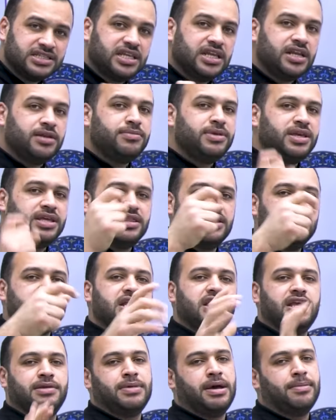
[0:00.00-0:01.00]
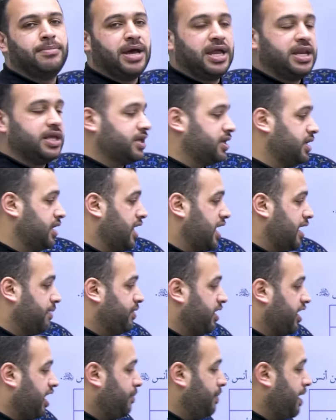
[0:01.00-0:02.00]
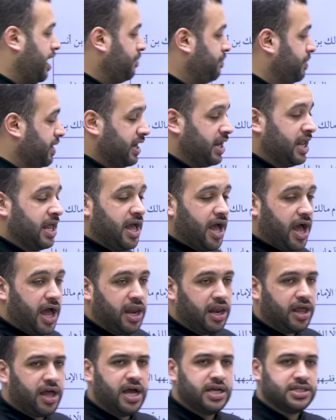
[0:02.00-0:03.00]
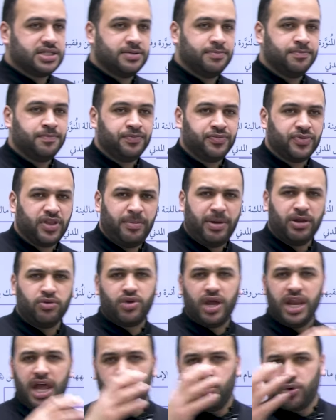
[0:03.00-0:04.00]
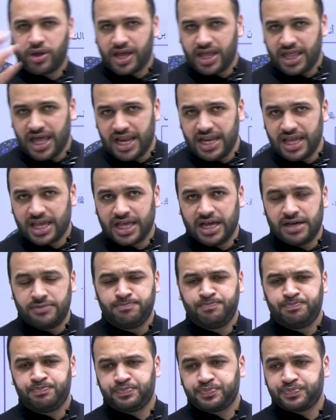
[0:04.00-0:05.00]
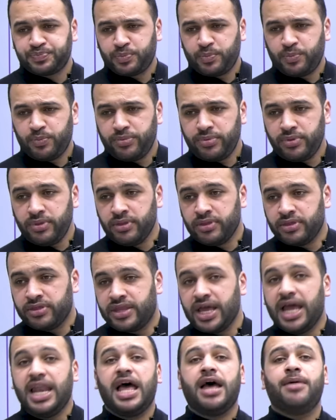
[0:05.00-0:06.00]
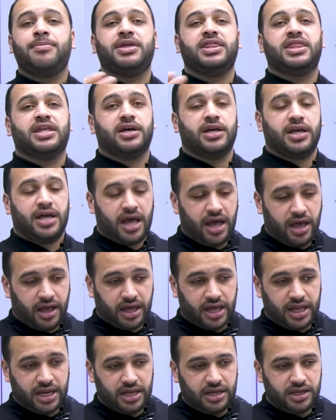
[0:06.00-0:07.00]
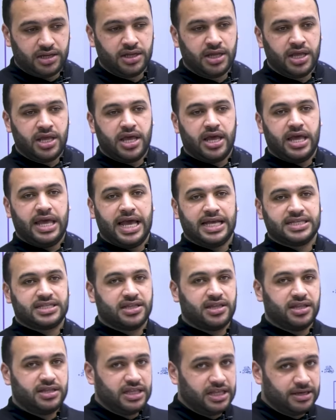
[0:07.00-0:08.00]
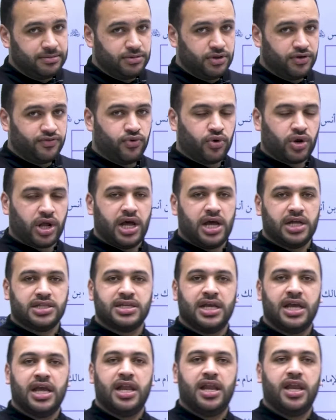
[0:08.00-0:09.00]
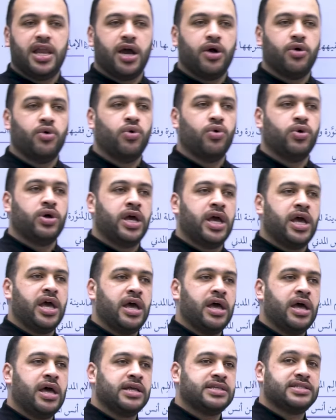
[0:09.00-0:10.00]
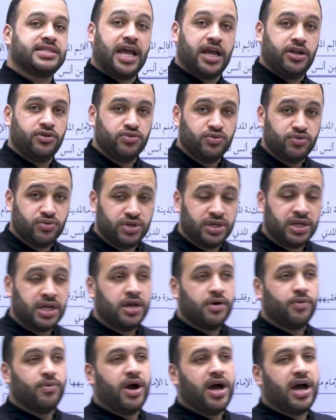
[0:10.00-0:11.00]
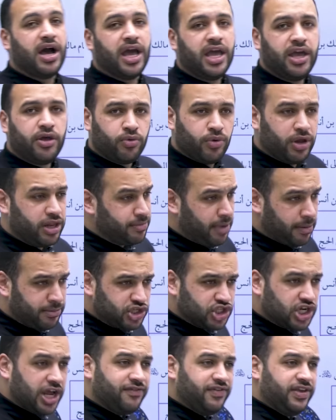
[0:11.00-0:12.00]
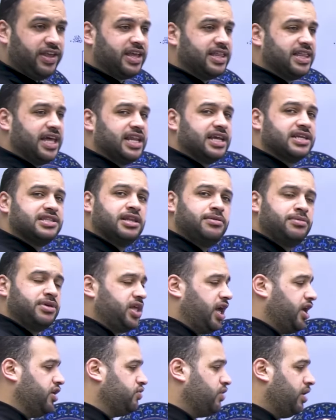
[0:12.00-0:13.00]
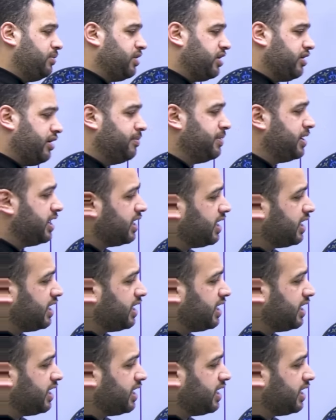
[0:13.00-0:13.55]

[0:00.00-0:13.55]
تلميذ عند الإمام مالك عبد الرحمن بن القاسم طبعا له كذلك تلامذة آخرين آه، أسد الدين من الفرات له آه، سحنون وغيره والإمام الشافعي كذلك تلميذ عنه عبد الرحمن بن